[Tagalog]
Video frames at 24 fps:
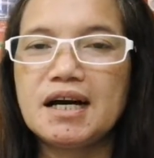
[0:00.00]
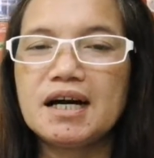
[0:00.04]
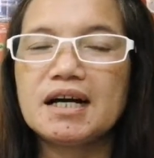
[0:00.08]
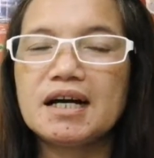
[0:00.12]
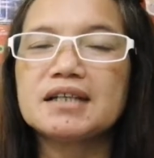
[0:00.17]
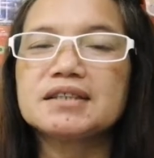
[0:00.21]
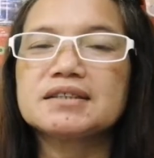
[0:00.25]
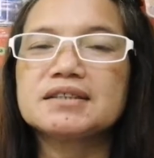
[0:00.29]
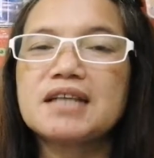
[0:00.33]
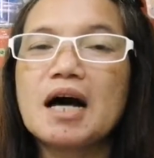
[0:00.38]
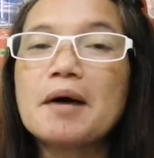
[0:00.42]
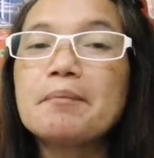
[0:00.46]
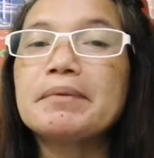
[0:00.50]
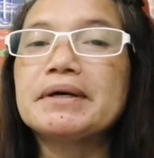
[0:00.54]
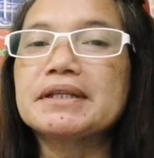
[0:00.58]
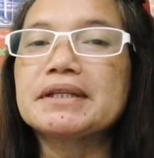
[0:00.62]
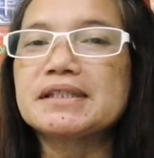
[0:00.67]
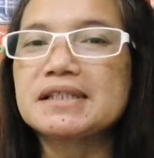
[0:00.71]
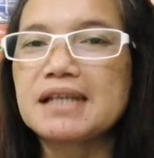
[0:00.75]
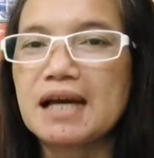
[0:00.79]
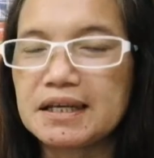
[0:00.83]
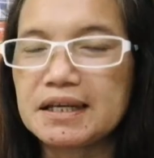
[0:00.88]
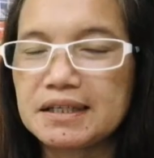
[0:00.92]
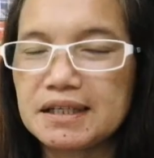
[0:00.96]
ang
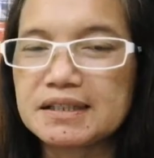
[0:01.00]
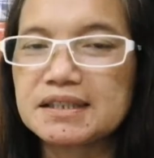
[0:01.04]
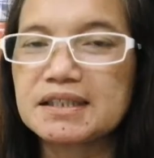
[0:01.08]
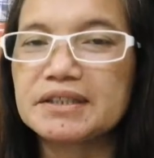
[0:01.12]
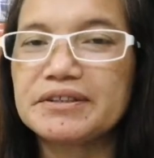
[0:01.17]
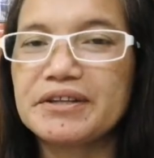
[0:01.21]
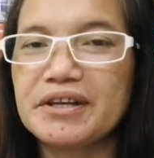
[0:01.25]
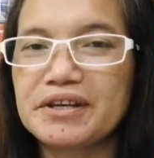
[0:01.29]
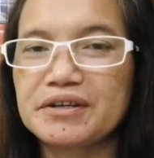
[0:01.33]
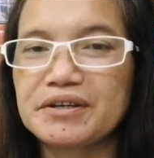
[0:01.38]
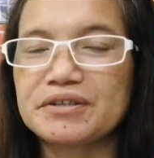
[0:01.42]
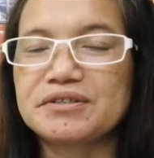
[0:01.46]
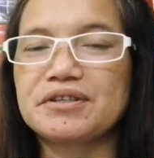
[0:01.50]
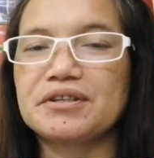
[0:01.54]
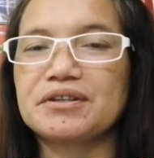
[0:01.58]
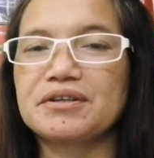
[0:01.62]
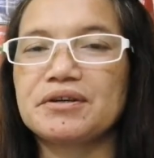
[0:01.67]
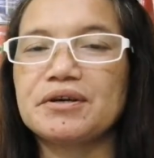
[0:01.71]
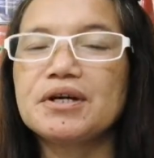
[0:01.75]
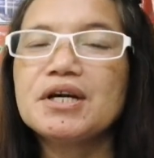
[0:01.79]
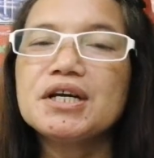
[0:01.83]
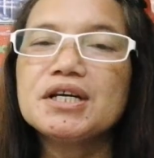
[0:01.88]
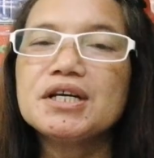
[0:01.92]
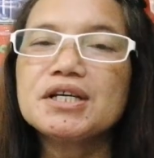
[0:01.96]
dapat sana sa lips.
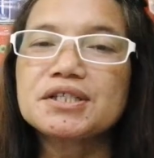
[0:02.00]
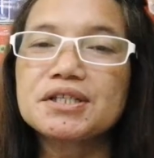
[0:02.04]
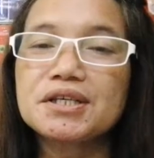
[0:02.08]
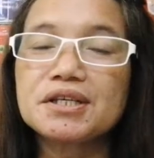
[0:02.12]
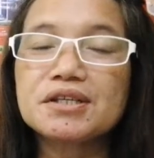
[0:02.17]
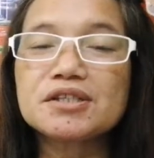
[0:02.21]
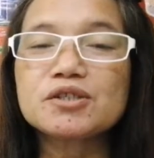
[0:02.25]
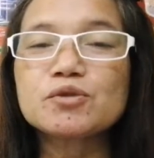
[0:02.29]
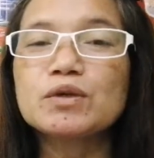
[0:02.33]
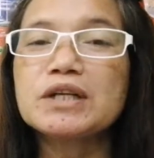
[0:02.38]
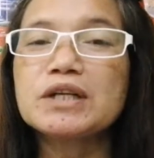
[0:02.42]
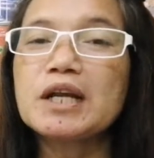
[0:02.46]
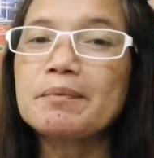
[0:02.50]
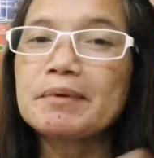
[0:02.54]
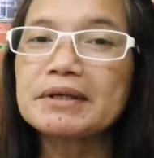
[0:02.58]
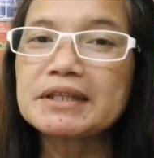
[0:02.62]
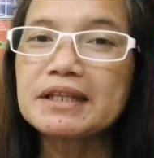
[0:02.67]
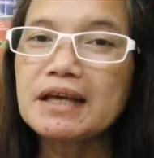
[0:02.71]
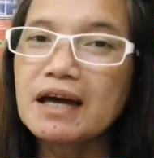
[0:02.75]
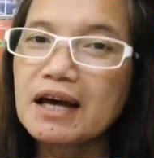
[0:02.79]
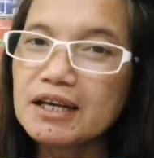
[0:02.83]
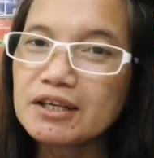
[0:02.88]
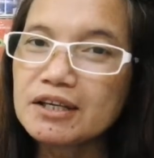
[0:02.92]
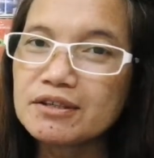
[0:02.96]
Since wala
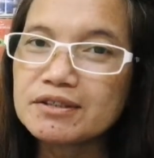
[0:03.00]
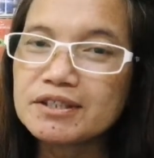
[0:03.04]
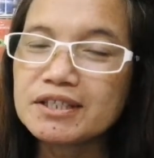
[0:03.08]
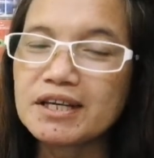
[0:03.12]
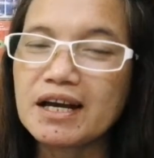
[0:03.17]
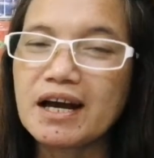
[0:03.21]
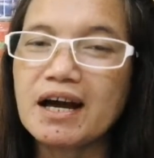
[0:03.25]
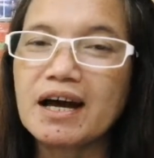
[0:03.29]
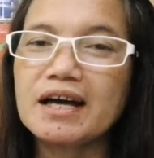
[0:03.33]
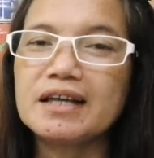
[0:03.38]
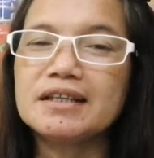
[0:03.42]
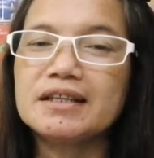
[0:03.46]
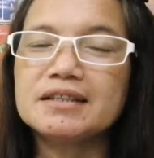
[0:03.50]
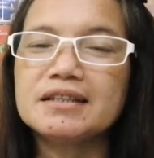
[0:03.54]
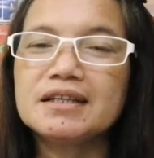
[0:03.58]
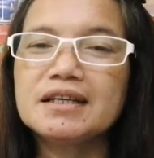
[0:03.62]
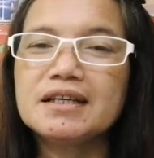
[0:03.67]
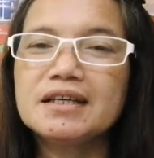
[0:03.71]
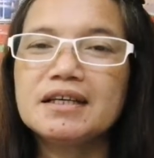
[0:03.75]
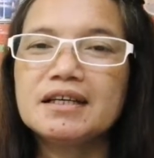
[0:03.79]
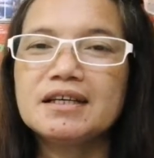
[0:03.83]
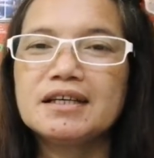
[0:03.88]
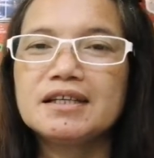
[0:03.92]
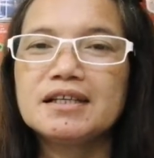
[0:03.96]
pa tayo yan,
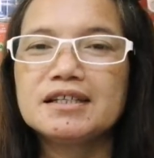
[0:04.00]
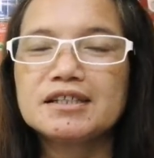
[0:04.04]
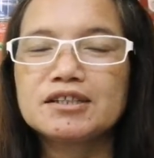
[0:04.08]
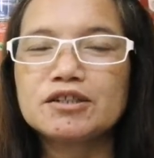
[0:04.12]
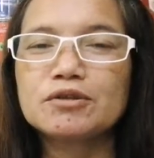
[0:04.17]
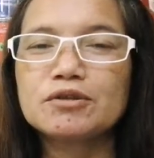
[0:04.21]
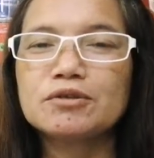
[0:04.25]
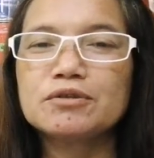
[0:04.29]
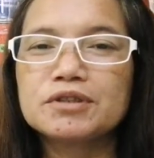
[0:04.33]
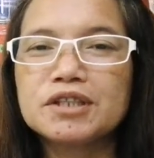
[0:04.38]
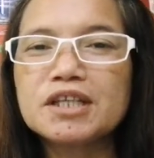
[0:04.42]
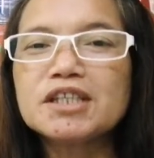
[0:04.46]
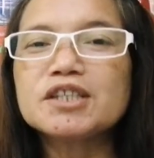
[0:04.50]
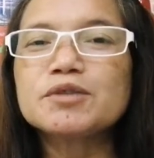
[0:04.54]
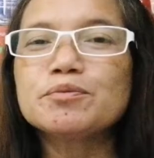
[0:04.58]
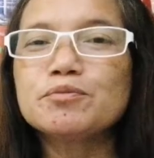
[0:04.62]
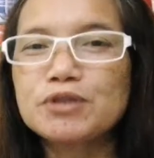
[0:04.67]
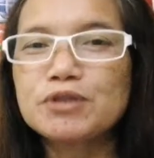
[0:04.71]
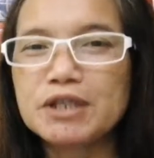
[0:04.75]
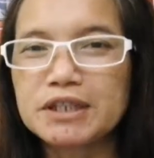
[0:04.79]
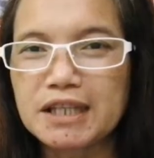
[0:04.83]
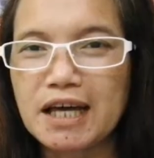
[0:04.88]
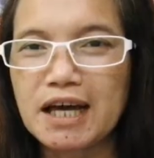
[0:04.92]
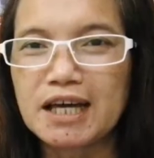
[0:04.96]
So,
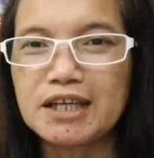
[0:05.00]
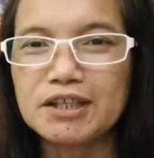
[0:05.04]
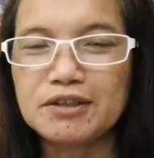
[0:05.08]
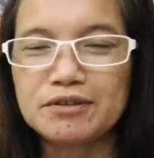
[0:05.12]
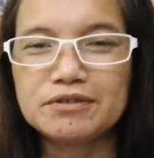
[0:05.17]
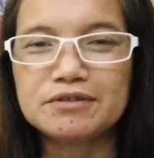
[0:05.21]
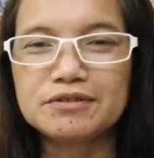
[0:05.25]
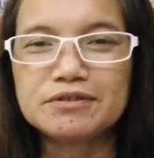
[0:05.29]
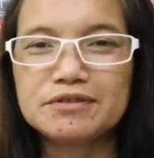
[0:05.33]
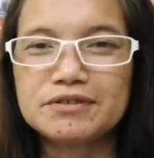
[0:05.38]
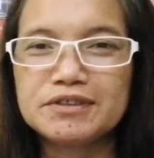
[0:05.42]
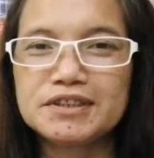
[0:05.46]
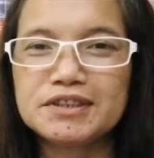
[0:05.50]
taste muna tayo.